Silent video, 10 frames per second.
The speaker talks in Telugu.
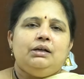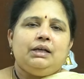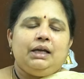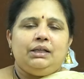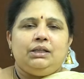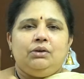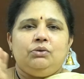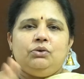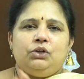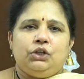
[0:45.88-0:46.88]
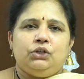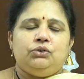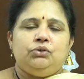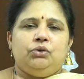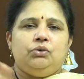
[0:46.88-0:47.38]
గేదెలు
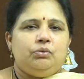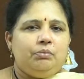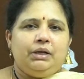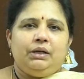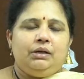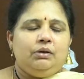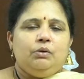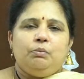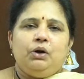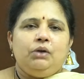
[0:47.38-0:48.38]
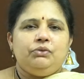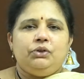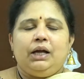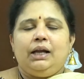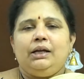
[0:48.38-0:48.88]
ఎద్దులు మరి పొలం
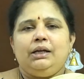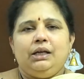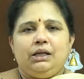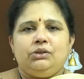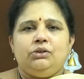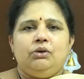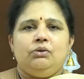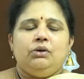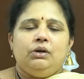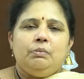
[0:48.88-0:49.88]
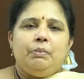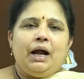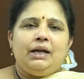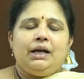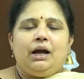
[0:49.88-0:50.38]
దున్నాలంటే ఎద్దులు
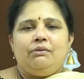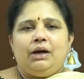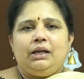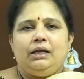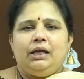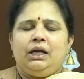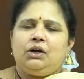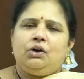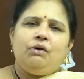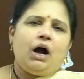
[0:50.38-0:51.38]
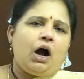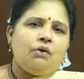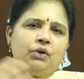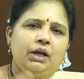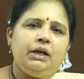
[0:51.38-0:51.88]
పాడి కావాలి ఎక్కువ
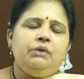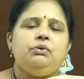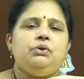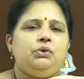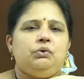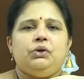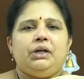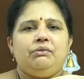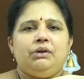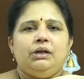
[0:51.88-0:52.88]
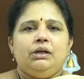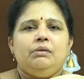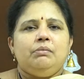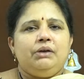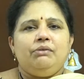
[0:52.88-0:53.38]
ఆవులే ఉంటూ ఉండేవి
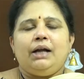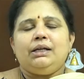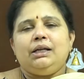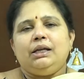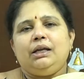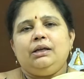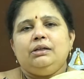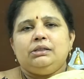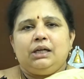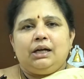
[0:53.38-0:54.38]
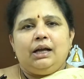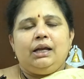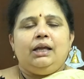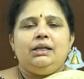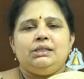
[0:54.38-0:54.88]
మరి వాటిల్ని చక్కగా
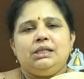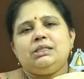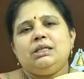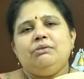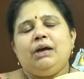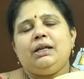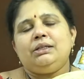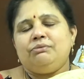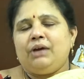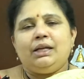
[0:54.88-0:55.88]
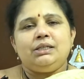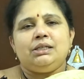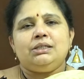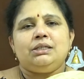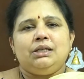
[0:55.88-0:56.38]
నెయ్యి చేసి వెన్న వెన్న
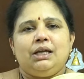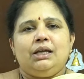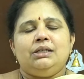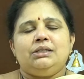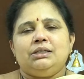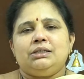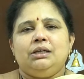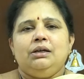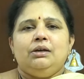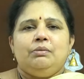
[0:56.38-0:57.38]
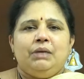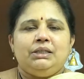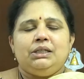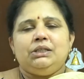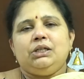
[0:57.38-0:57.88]
చేసి నెయ్యి చేసి
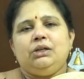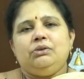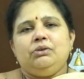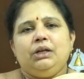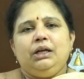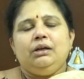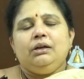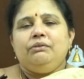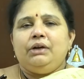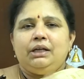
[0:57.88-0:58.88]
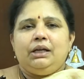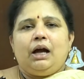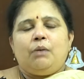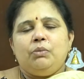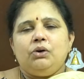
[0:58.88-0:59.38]
మజ్జిగ చిలుక్కుని వీటిల్ని
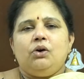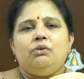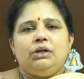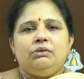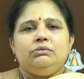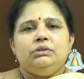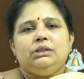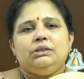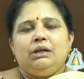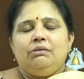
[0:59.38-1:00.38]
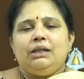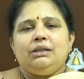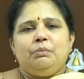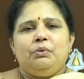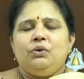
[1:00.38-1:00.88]
అమ్ముకోవడం
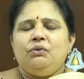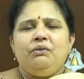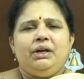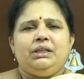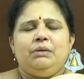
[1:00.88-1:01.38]
తర్వాత పూర్వం అయితే